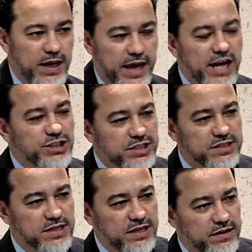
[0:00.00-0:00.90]

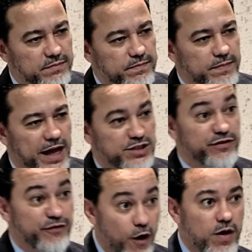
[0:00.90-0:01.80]
estes que
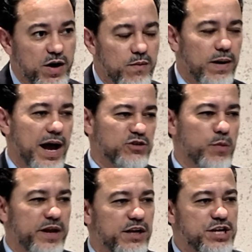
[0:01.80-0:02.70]
advogam a
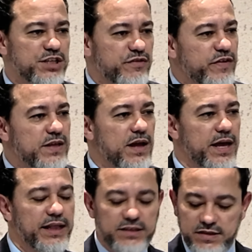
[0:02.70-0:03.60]
soberania divina,
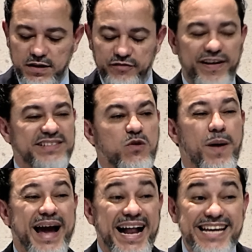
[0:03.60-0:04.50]
eles fazem
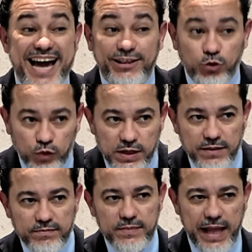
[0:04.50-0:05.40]
uma
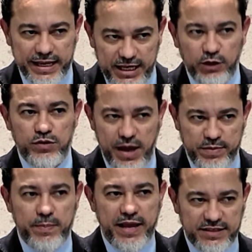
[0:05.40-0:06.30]
caricatura daquilo que a
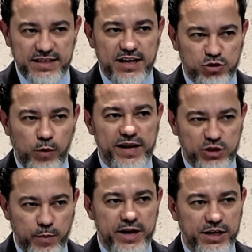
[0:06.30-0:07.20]
Bíblia ensina sobre a
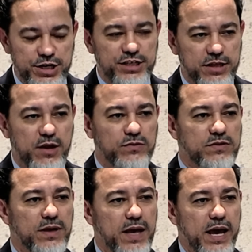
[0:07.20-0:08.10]
soberania de
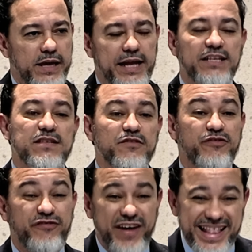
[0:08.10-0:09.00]
Deus e eles
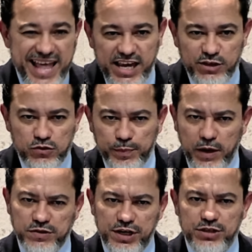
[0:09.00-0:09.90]
vendem isso
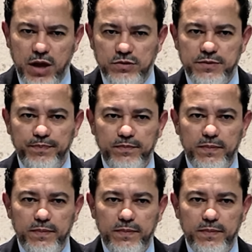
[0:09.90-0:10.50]
para os cristãos.